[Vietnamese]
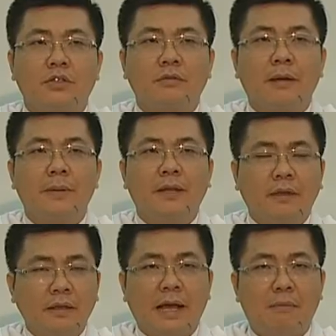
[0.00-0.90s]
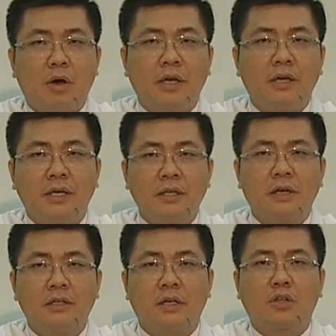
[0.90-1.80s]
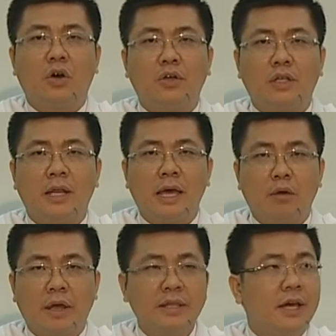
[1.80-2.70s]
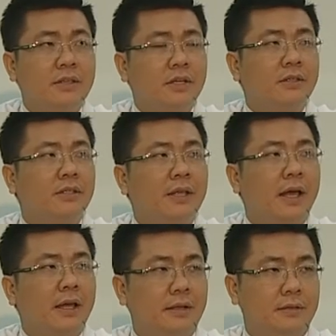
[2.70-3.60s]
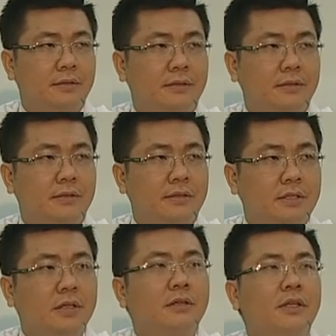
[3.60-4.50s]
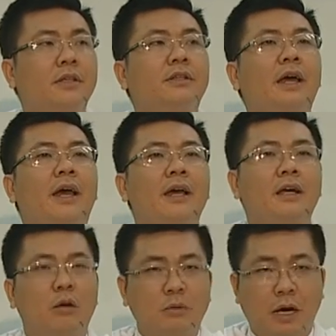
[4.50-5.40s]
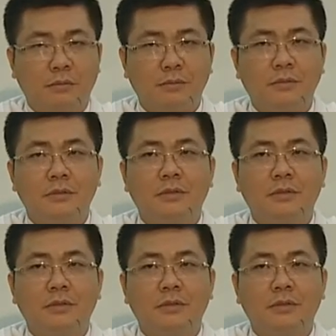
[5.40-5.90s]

Chúng ta biết tất cả mọi người khi được rửa tội thì đều lãnh nhận chức tư tế, chức tư tế cộng đồng